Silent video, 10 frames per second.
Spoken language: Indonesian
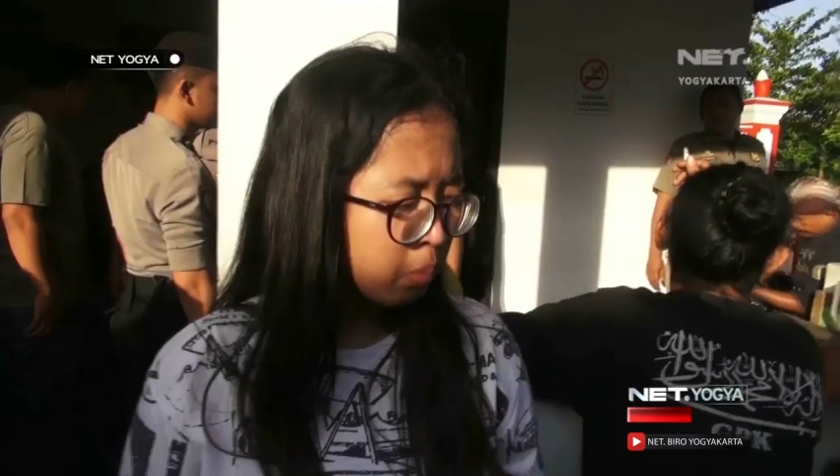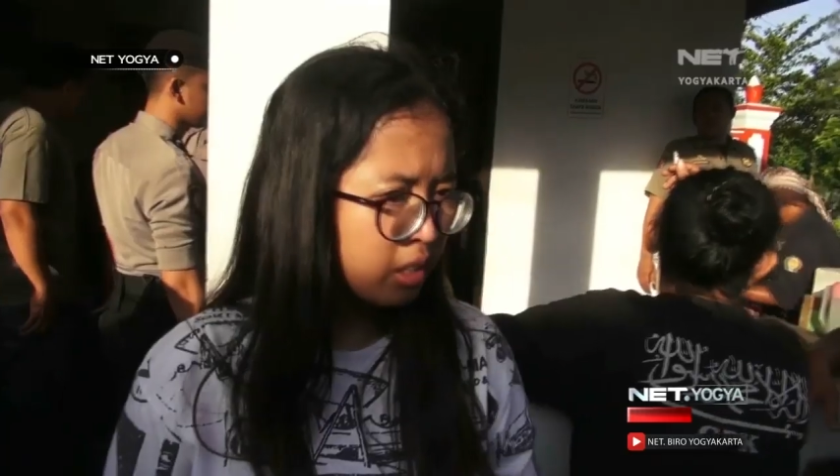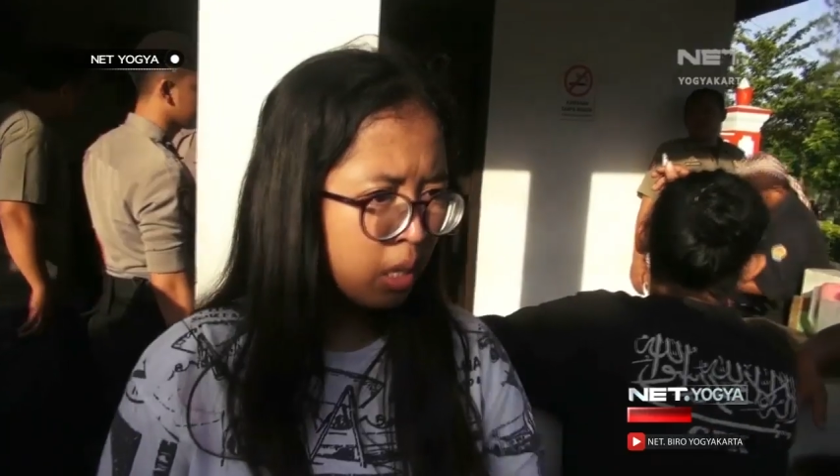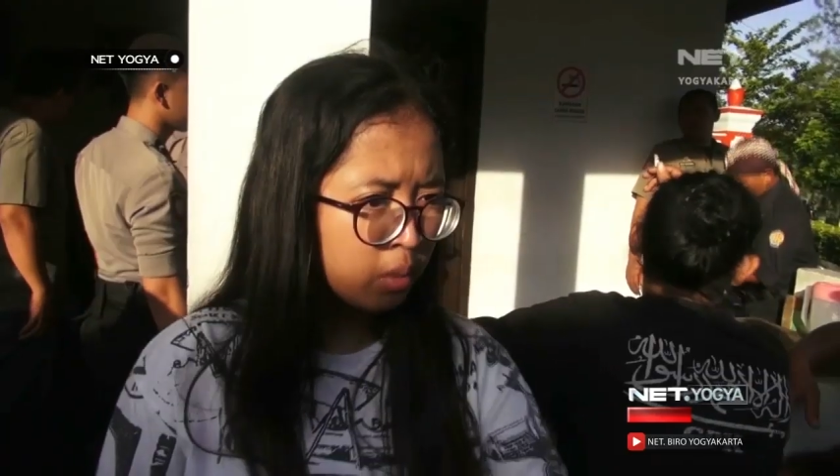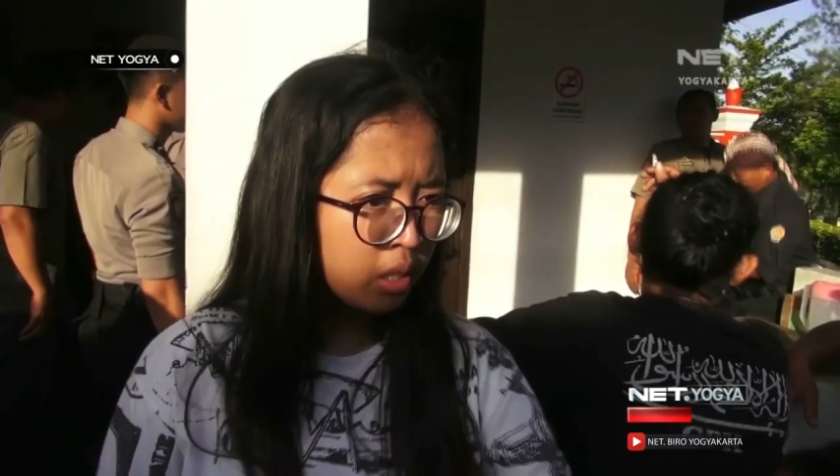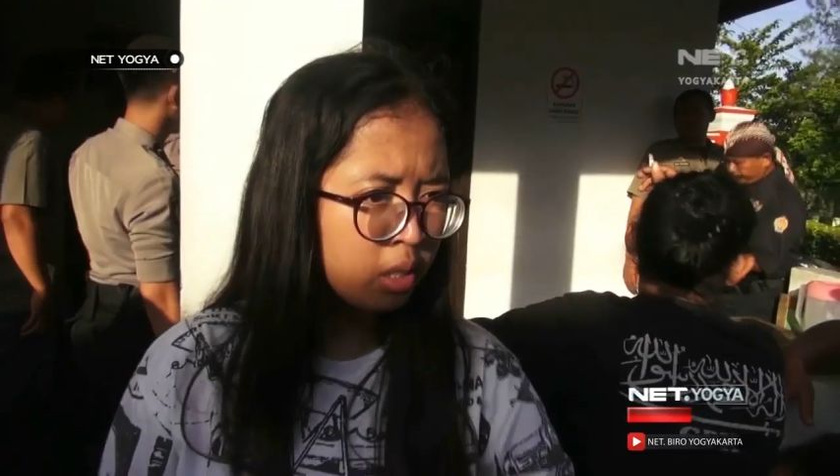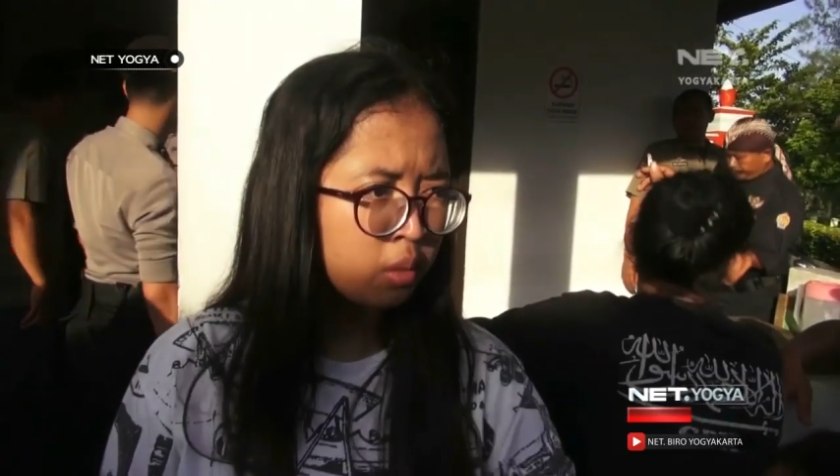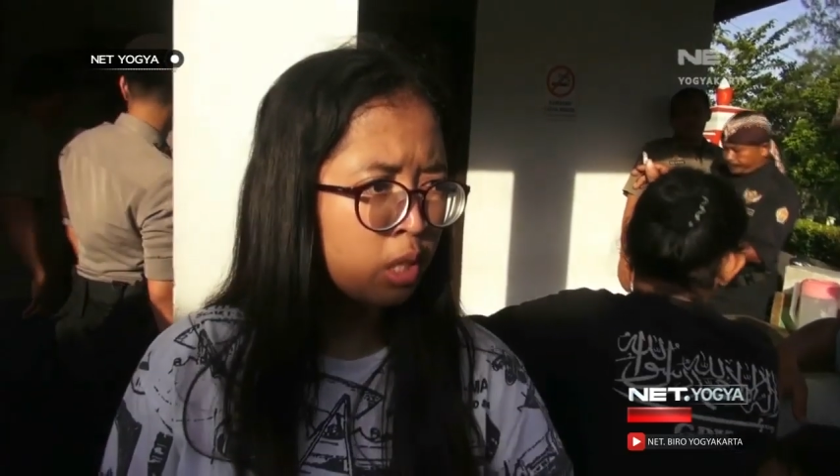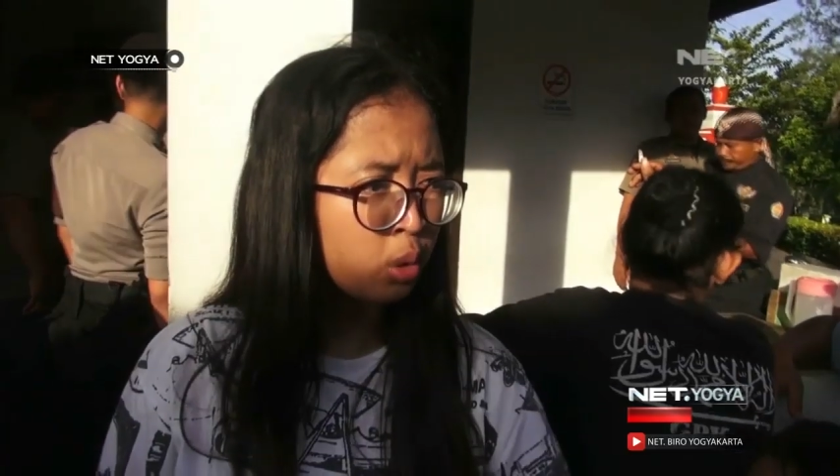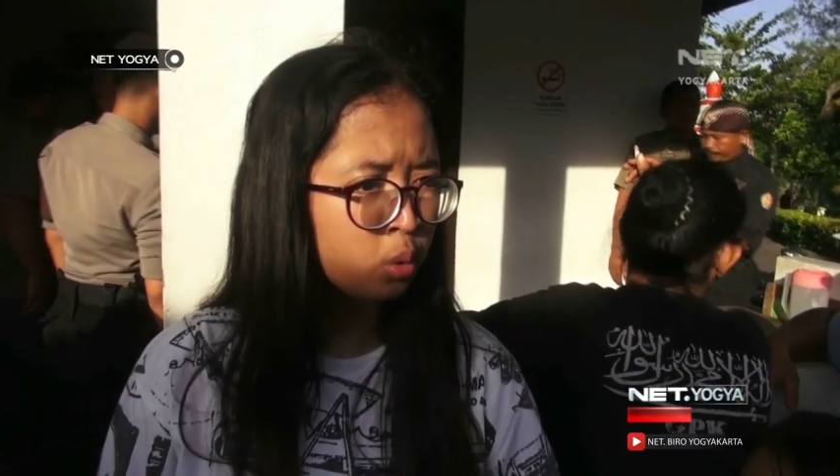ini pas ambilin
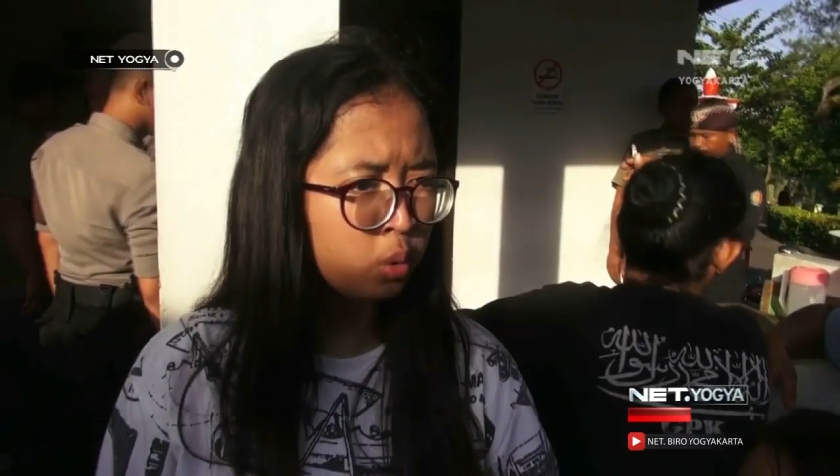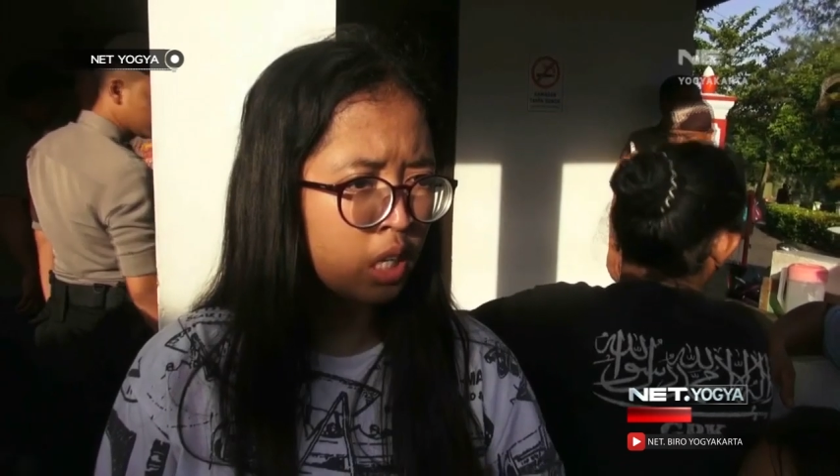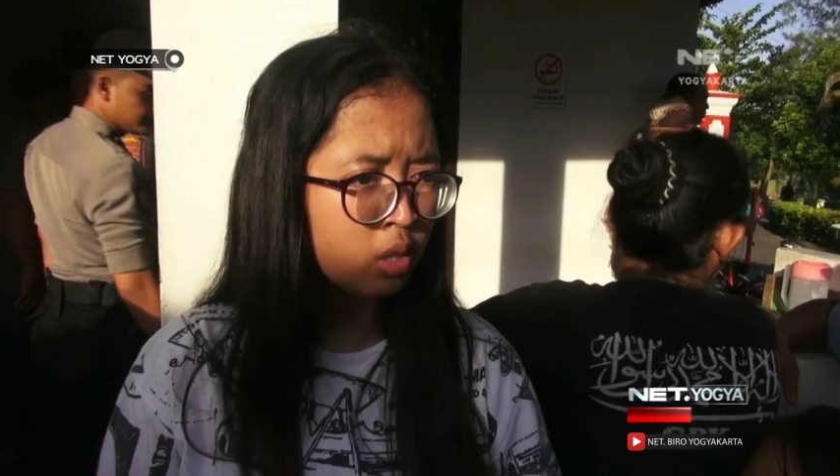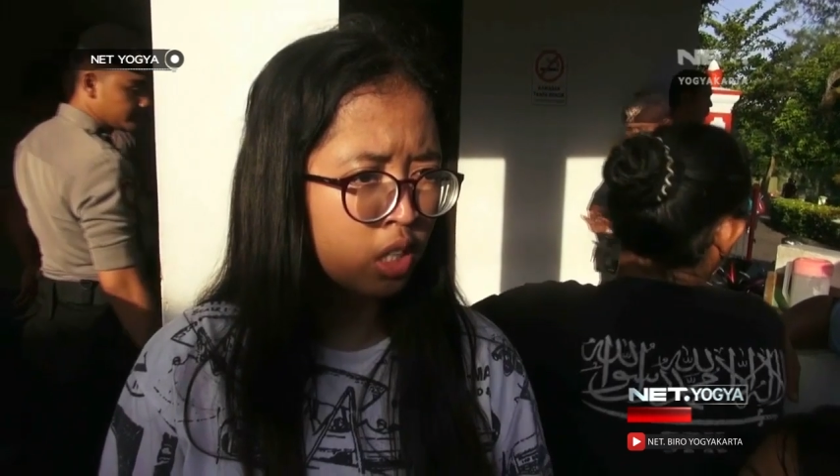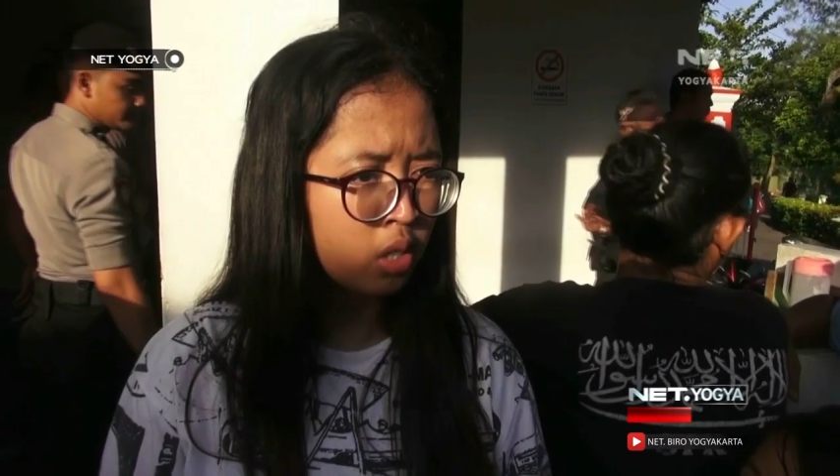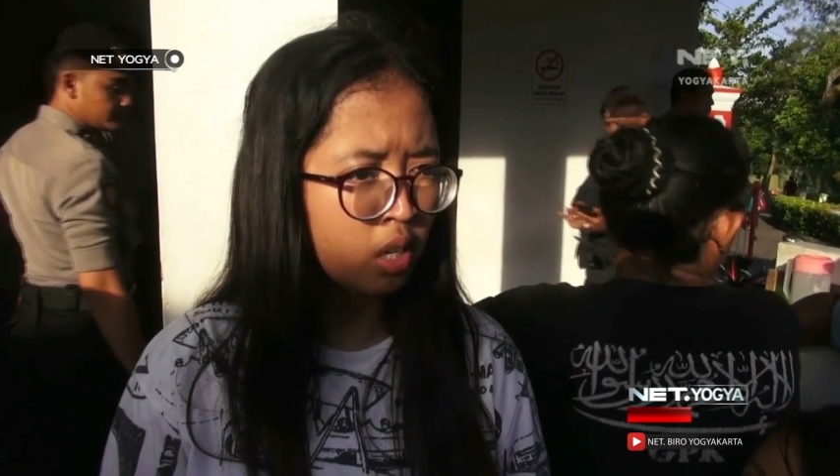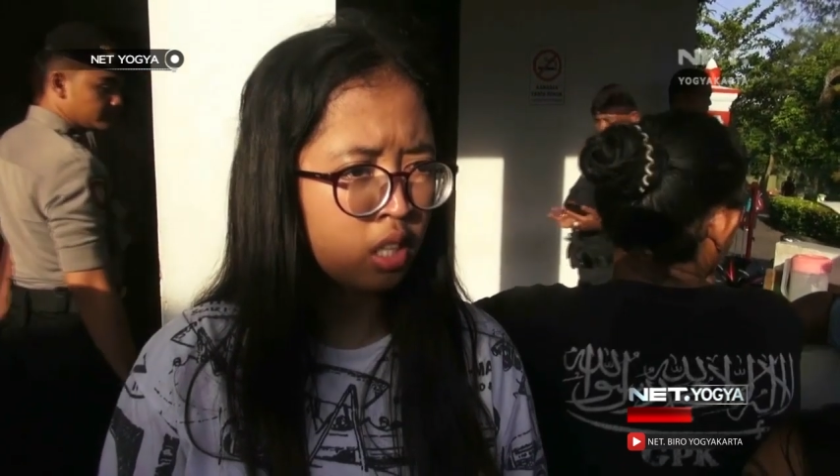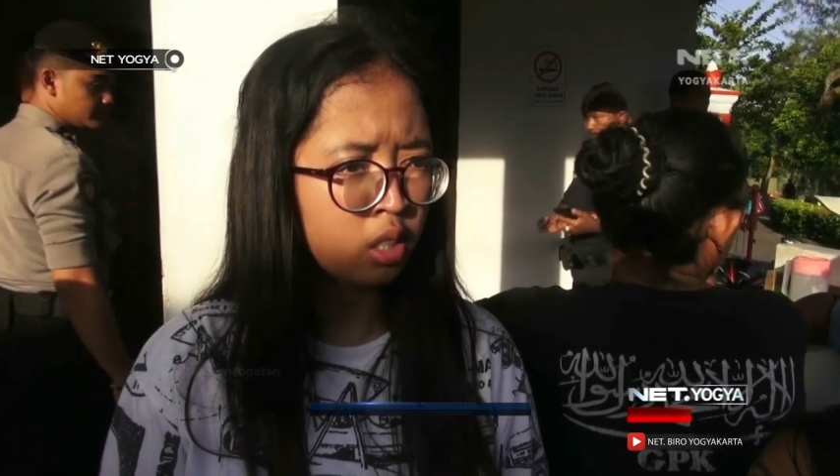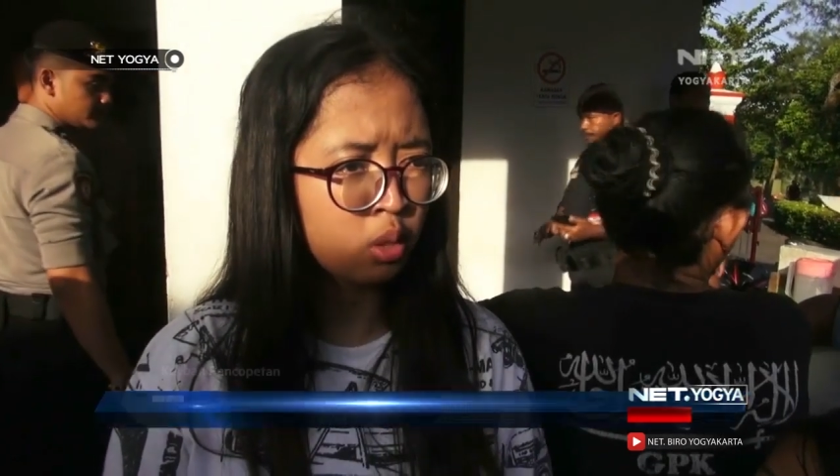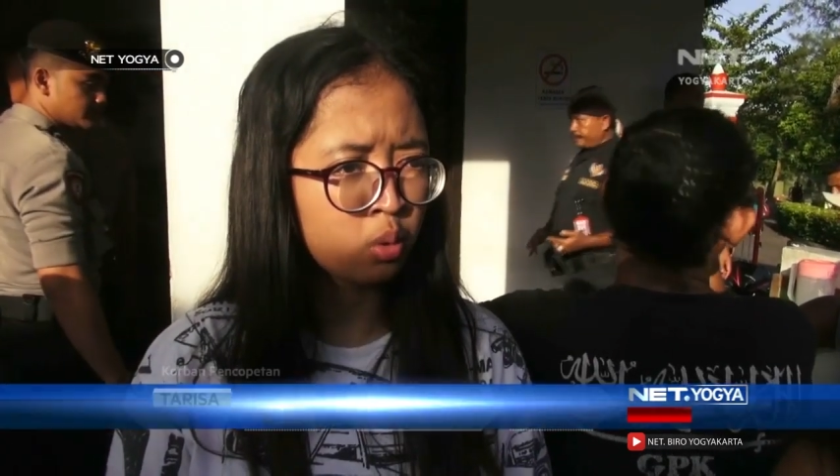itu sayur-sayuran
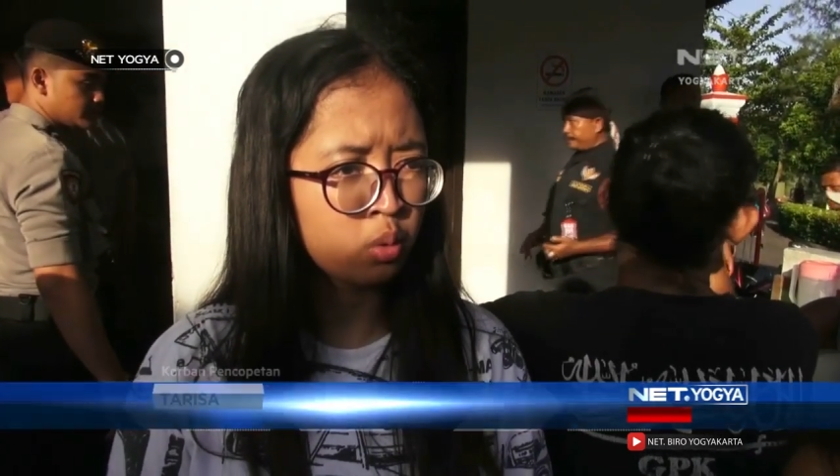itu